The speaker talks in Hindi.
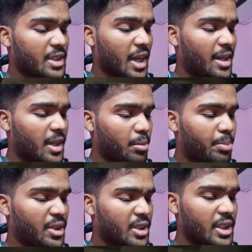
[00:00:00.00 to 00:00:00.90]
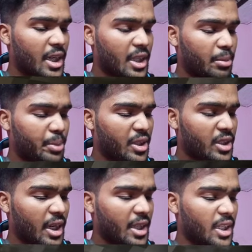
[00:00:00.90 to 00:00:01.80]
स्केलेटन बनते जा रहे थे
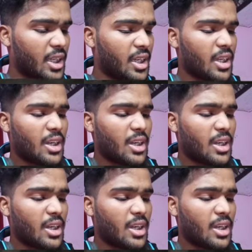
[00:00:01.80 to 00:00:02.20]
बनते जा रहे थे